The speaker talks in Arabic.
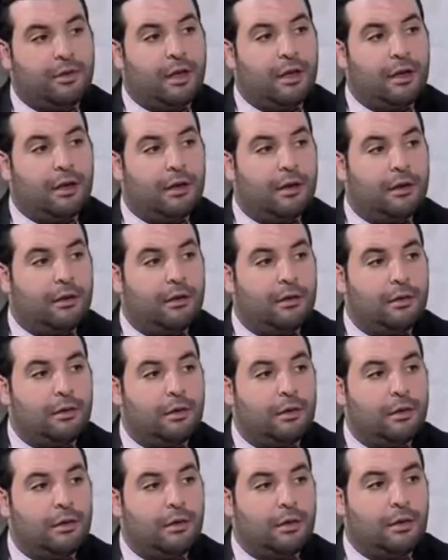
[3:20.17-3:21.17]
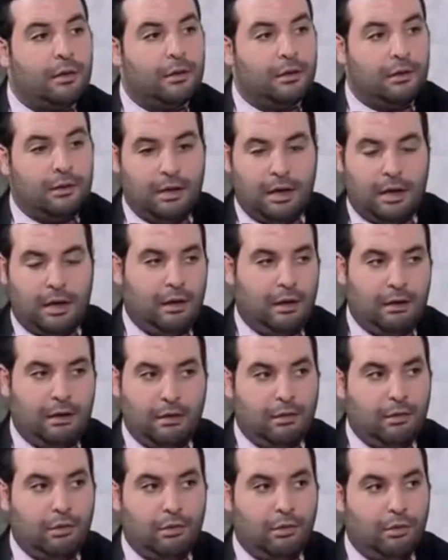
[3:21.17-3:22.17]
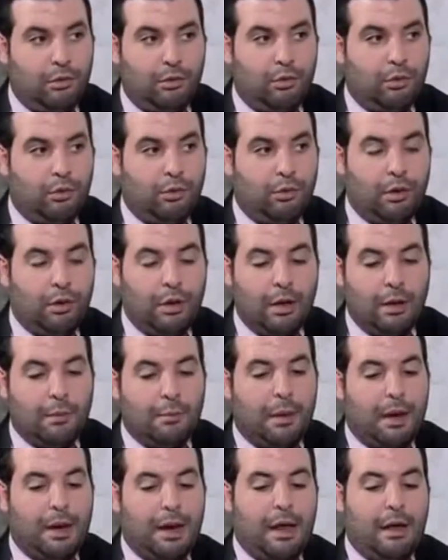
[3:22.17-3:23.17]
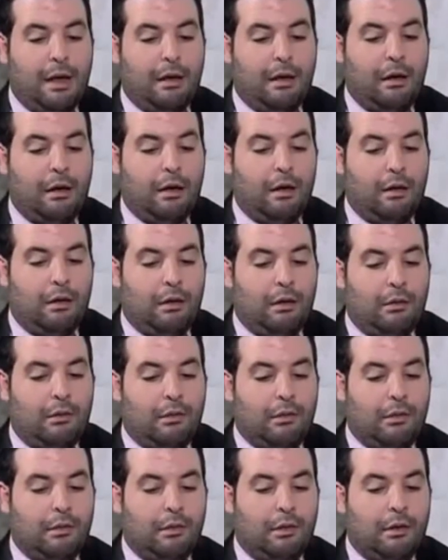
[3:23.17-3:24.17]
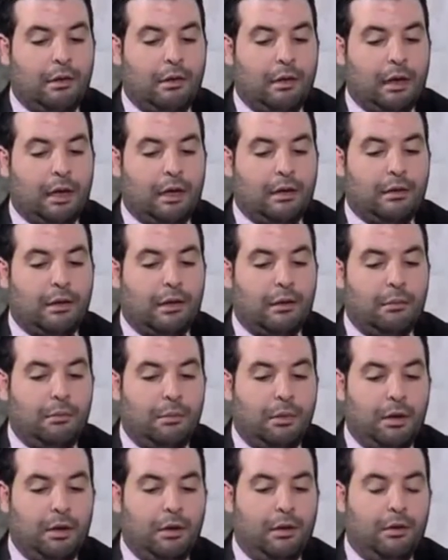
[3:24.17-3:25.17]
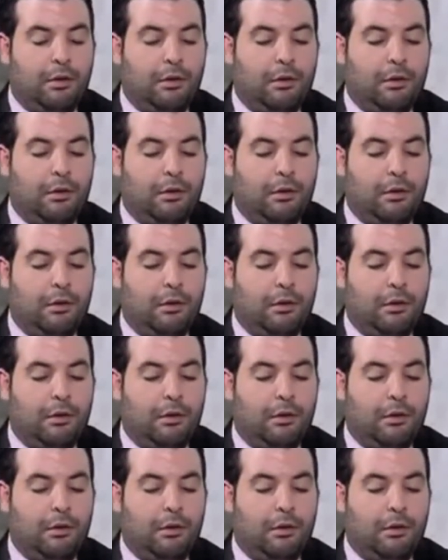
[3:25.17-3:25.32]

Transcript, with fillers: في ايطاليا يعني معناها اذا كان تحب